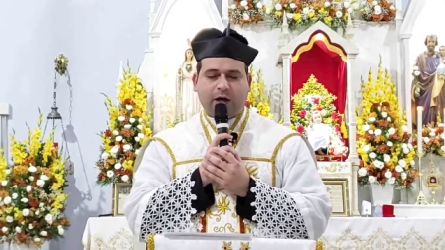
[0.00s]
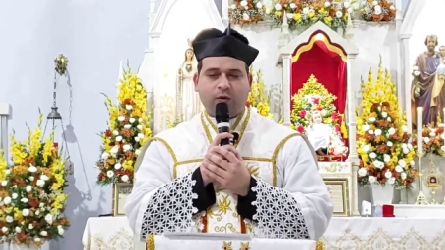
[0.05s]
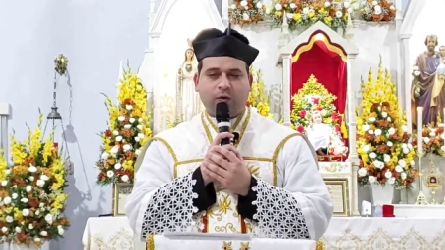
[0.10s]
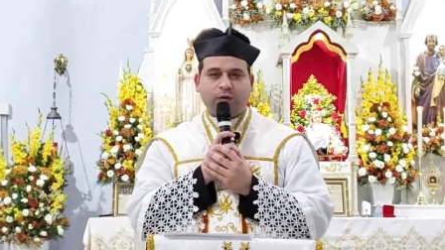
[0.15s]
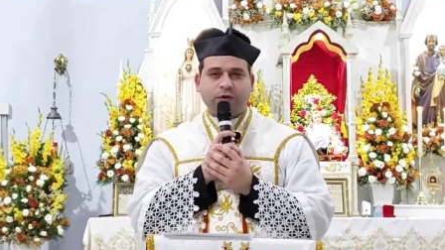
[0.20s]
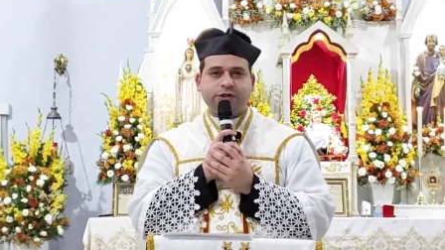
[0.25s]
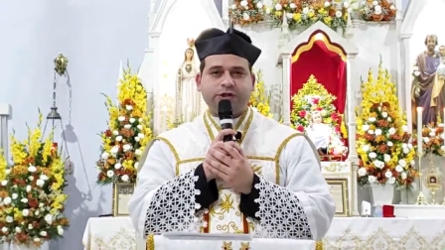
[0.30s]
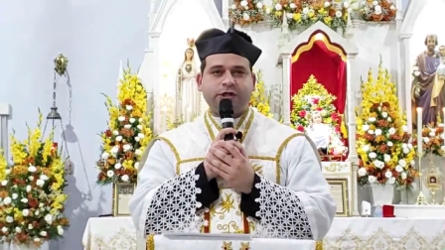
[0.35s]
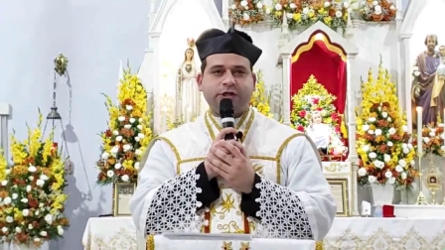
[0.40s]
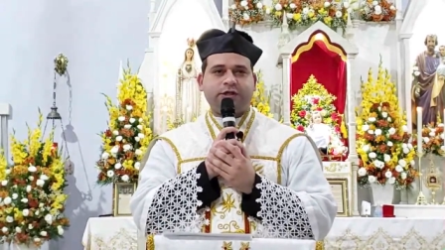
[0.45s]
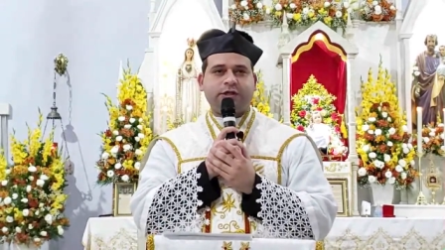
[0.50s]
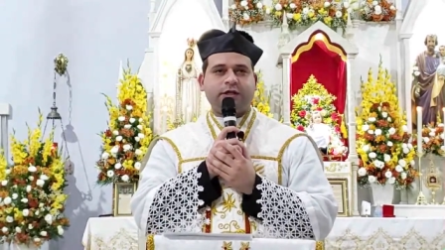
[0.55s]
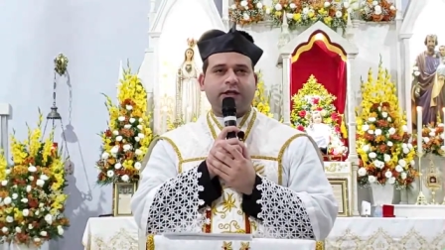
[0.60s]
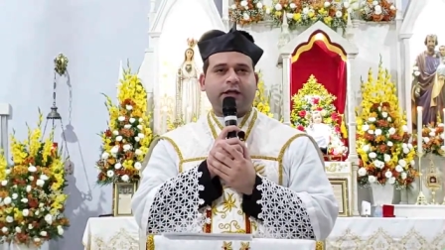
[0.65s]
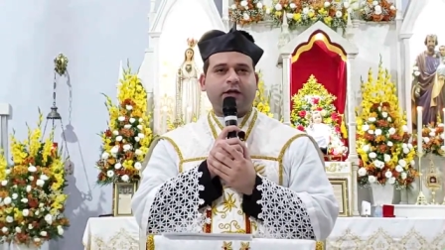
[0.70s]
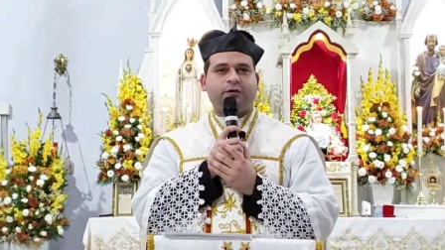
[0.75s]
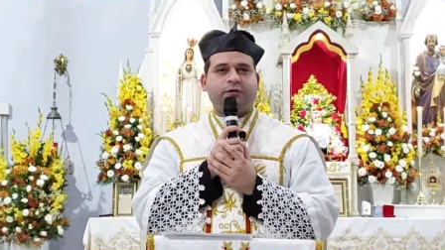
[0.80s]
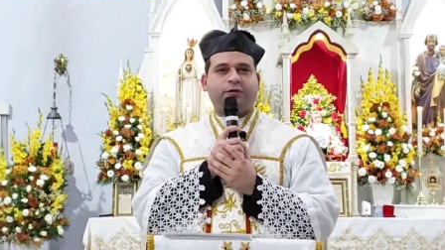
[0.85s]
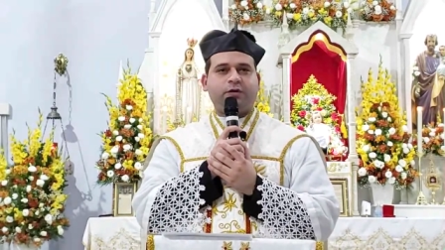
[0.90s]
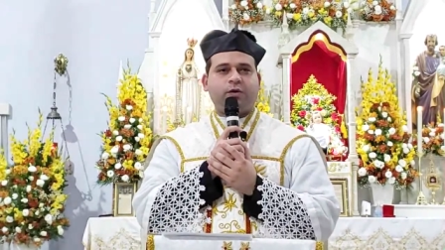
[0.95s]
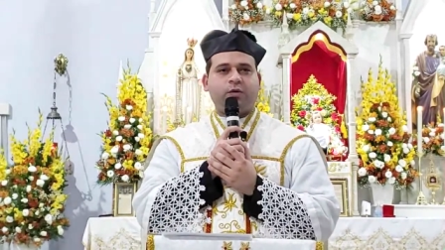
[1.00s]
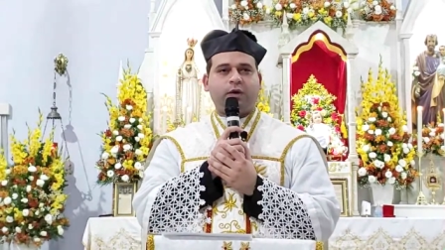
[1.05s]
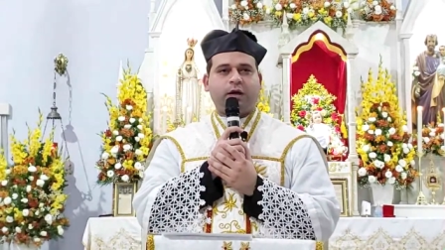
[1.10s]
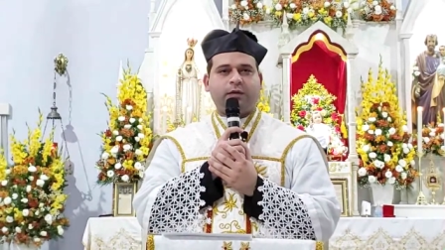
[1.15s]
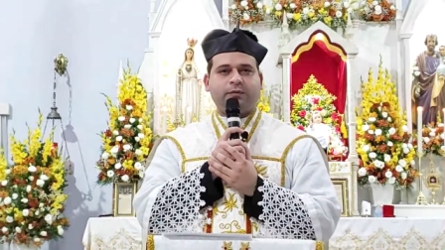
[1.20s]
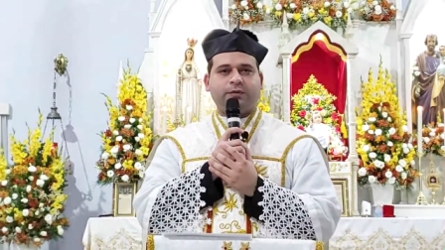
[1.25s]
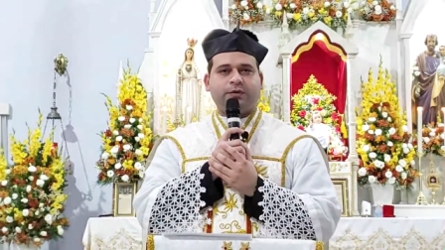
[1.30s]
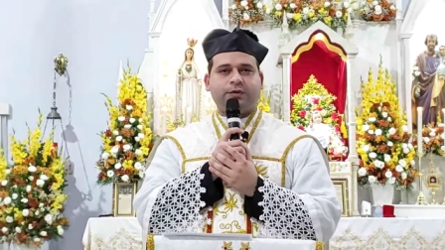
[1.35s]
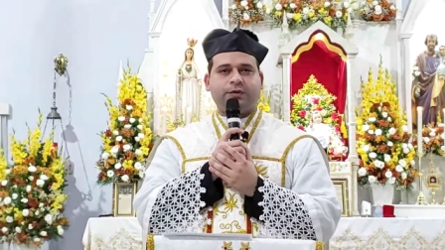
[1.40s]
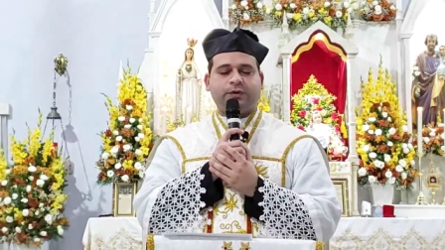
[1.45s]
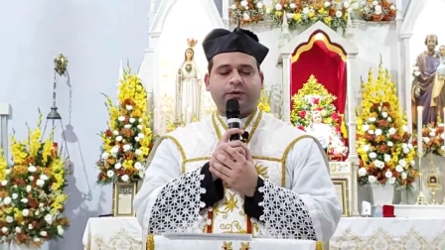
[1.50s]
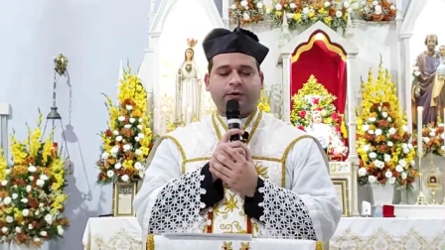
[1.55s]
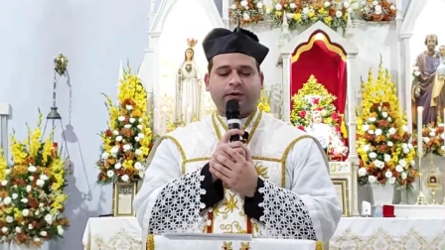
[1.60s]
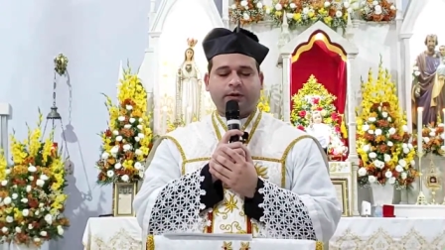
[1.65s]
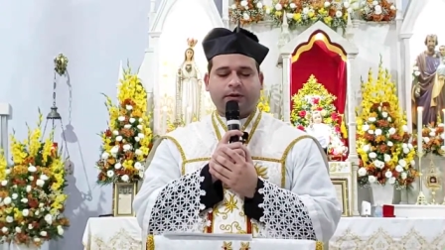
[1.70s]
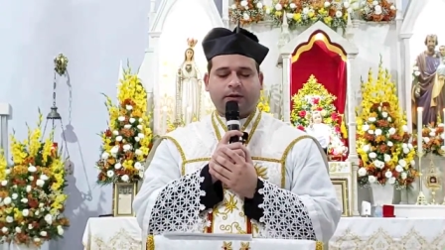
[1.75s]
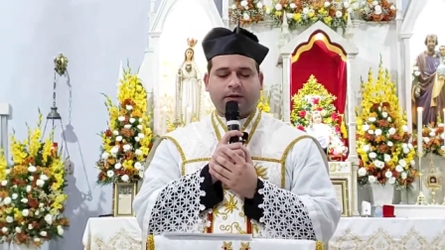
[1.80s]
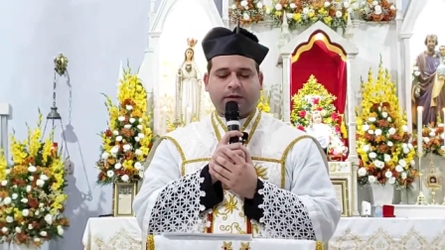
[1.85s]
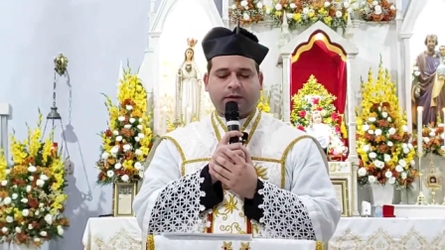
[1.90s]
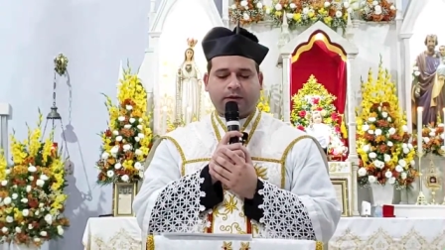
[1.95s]
aonde te levou o
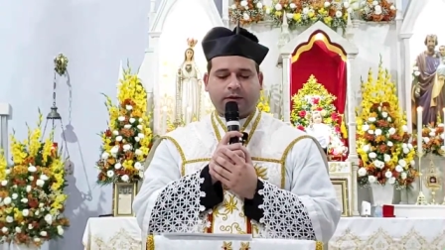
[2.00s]
amor?